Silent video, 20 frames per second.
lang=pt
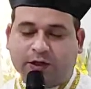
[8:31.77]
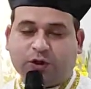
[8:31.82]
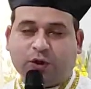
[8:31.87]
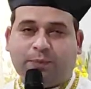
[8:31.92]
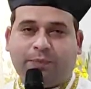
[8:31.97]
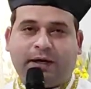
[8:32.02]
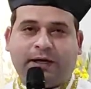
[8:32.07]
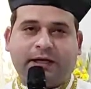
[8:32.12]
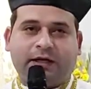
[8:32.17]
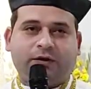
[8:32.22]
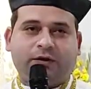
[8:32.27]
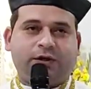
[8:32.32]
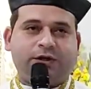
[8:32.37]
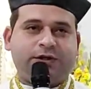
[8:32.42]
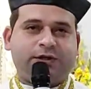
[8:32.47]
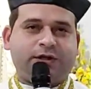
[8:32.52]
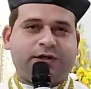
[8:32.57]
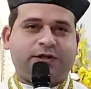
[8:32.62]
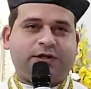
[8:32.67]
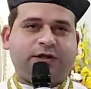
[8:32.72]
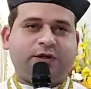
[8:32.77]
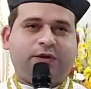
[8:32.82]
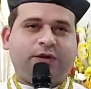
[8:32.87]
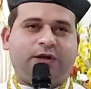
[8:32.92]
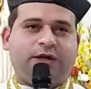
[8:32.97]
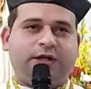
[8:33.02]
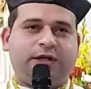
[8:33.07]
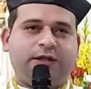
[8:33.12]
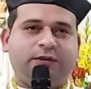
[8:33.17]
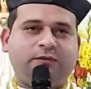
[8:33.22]
Olhando para Nossa
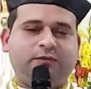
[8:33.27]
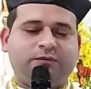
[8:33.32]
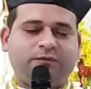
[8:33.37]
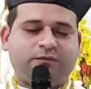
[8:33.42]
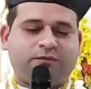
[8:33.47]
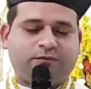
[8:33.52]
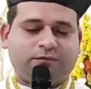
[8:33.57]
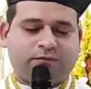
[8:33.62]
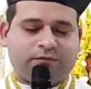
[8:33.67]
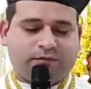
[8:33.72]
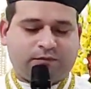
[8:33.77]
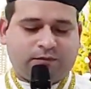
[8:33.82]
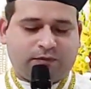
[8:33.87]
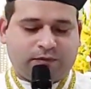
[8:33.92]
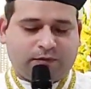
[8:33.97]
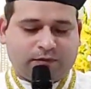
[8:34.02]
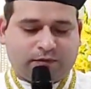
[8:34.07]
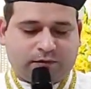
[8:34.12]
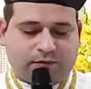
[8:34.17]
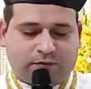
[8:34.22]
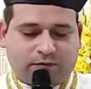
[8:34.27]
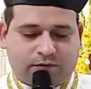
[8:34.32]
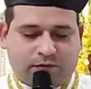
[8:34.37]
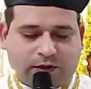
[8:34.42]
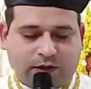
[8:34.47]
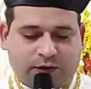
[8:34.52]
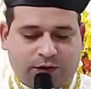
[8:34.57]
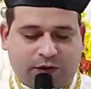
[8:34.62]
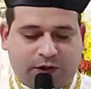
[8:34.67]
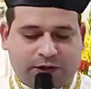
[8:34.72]
Senhora,
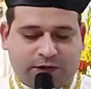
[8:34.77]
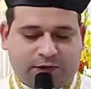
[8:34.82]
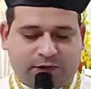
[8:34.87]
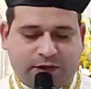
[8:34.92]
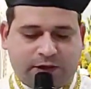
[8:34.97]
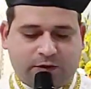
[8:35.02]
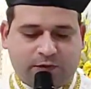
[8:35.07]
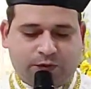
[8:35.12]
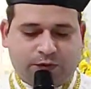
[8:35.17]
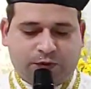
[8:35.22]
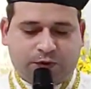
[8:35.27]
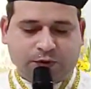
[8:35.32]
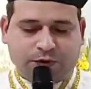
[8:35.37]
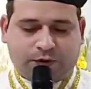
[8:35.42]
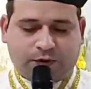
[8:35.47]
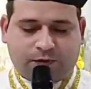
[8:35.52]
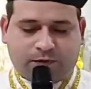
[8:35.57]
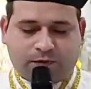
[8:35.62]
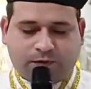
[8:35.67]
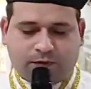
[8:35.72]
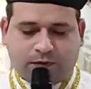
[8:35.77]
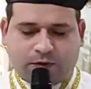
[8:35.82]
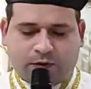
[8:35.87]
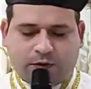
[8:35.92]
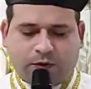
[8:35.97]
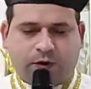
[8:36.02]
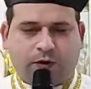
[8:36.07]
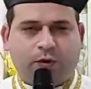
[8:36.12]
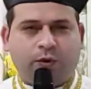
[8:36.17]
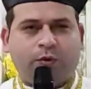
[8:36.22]
nós vemos
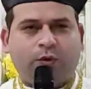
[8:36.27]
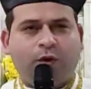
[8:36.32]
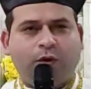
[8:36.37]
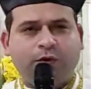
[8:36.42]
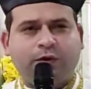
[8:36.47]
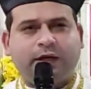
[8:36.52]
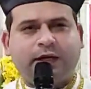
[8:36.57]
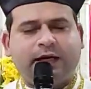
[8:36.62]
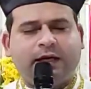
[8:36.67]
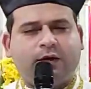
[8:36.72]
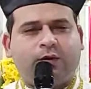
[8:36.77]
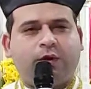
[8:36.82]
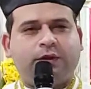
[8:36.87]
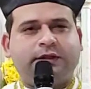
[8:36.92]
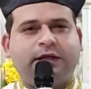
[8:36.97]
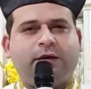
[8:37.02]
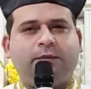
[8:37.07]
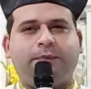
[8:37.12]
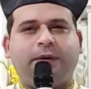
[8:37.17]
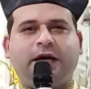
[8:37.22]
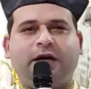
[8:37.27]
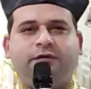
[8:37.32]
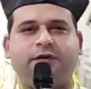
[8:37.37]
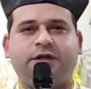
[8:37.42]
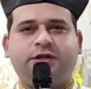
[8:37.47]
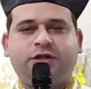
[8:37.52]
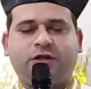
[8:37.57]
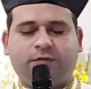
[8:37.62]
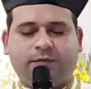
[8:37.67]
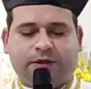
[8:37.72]
o quanto ela
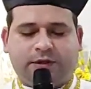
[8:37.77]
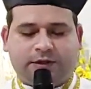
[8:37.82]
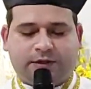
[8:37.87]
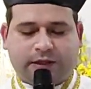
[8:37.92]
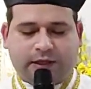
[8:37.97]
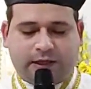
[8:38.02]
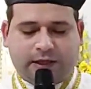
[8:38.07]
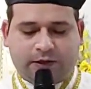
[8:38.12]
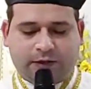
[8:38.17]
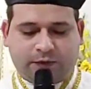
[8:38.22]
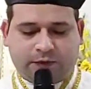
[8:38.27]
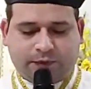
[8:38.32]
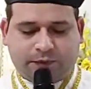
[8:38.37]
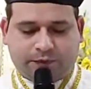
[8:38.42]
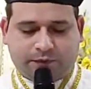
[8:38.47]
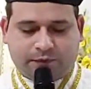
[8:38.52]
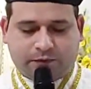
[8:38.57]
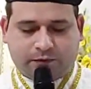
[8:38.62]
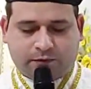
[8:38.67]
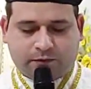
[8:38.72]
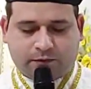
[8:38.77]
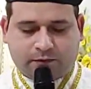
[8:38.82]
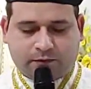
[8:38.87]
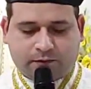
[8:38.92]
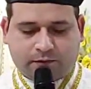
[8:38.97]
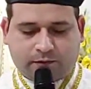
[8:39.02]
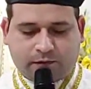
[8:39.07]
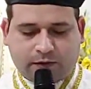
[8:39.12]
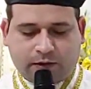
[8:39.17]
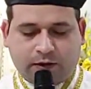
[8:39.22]
contemplava este mistério.
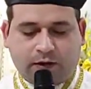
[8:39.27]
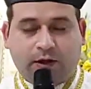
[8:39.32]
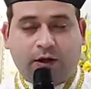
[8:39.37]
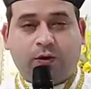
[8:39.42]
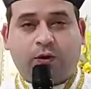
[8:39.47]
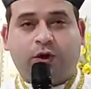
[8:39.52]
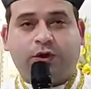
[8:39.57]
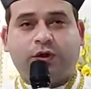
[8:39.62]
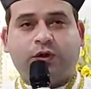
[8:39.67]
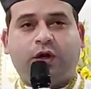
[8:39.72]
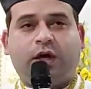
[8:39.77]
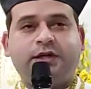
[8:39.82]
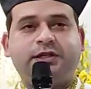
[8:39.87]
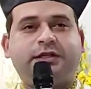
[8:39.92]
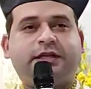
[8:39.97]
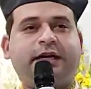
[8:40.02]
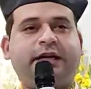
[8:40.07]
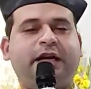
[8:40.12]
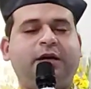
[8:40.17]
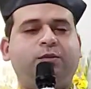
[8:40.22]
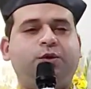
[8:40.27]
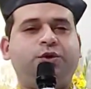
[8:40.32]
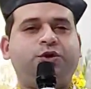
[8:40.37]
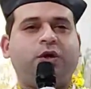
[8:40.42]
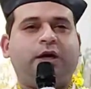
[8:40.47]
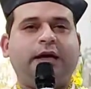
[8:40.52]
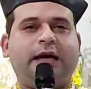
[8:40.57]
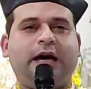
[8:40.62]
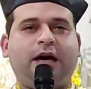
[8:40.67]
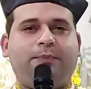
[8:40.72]
Quando nós
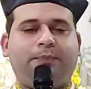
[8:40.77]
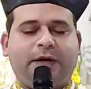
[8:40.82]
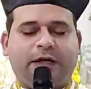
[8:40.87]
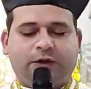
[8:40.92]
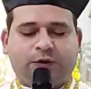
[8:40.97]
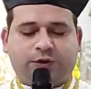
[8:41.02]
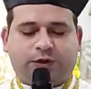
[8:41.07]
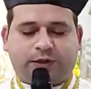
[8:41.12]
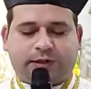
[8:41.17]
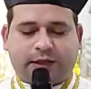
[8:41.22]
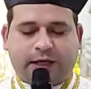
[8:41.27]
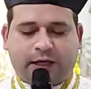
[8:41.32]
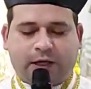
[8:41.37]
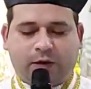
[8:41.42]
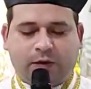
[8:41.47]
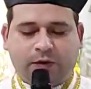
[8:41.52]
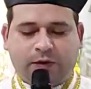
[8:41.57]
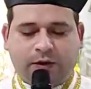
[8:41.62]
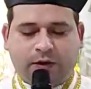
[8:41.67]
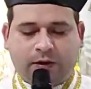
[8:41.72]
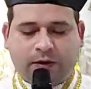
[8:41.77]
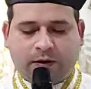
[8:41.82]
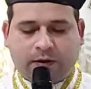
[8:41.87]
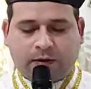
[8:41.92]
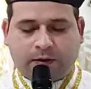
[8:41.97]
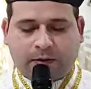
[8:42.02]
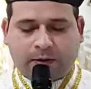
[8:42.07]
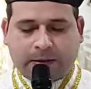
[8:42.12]
queremos olhar para o céu,